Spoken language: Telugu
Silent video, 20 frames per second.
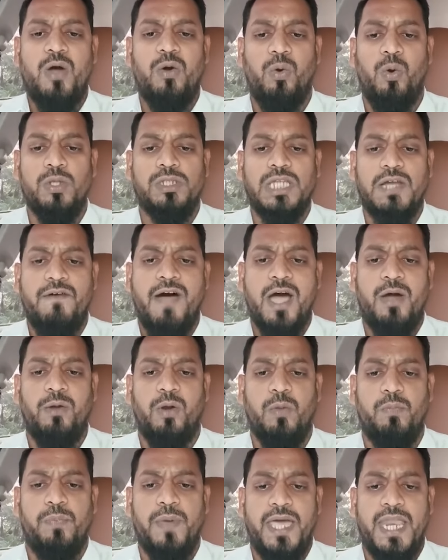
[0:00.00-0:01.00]
అవాకులు
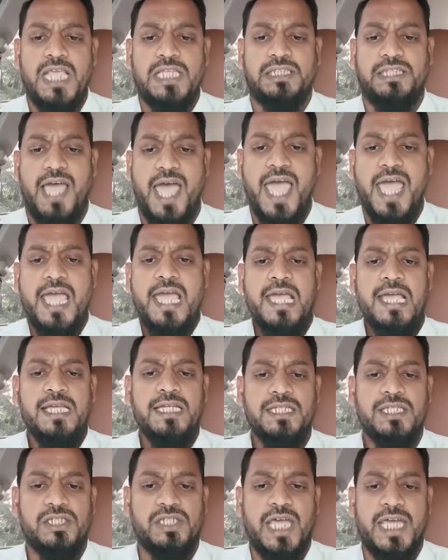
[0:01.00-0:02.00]
చవాకులు పేలిస్తే
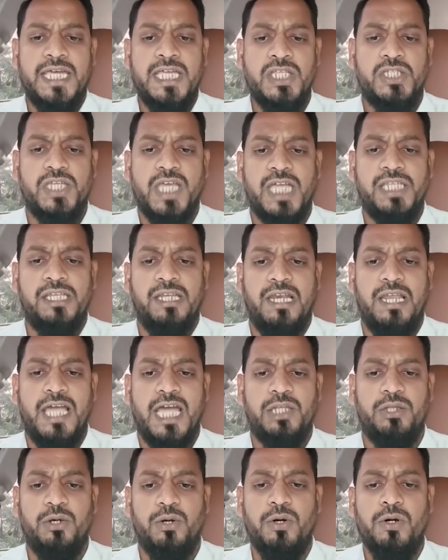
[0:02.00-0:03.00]

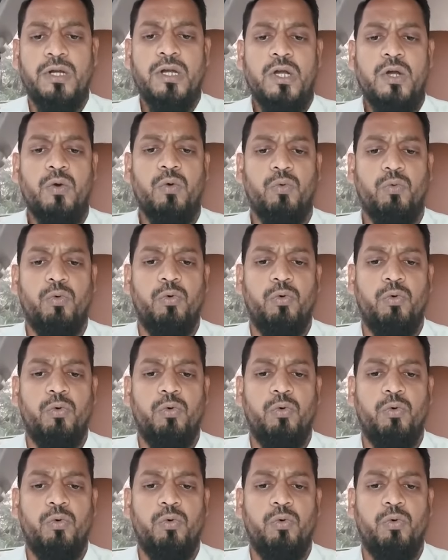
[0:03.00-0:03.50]
సహించేది లేదు